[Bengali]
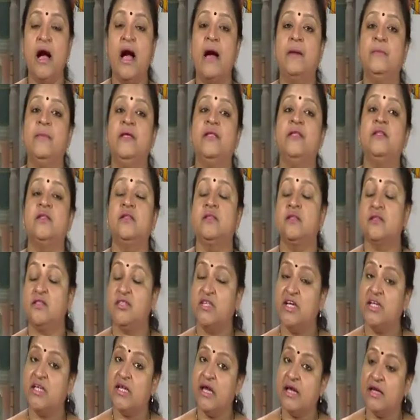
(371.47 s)
আমি
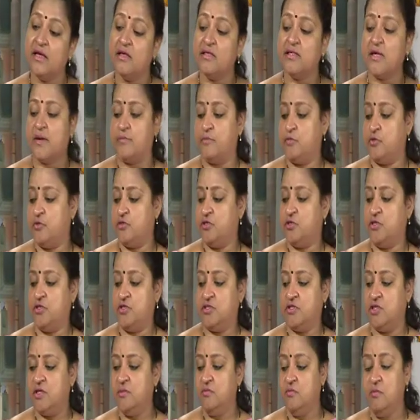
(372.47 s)
সেটাকে সাপোর্ট
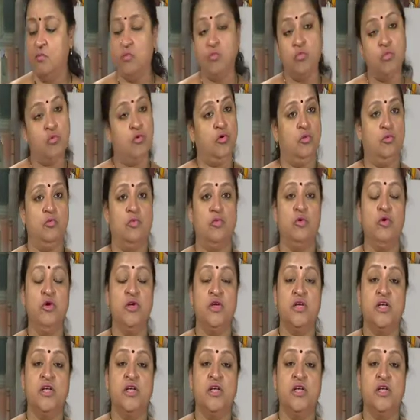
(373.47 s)
সিস্টেম বলবো